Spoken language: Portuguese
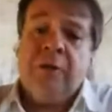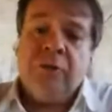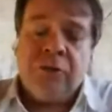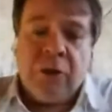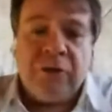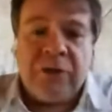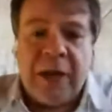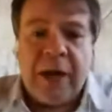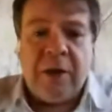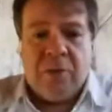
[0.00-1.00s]
nos
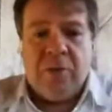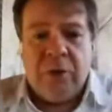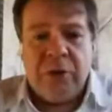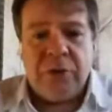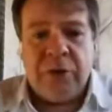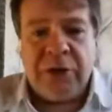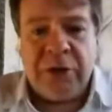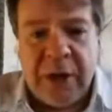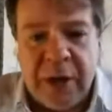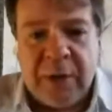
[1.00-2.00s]
trouxeram onde nós
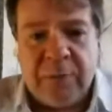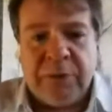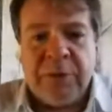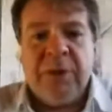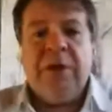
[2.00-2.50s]
chegamos,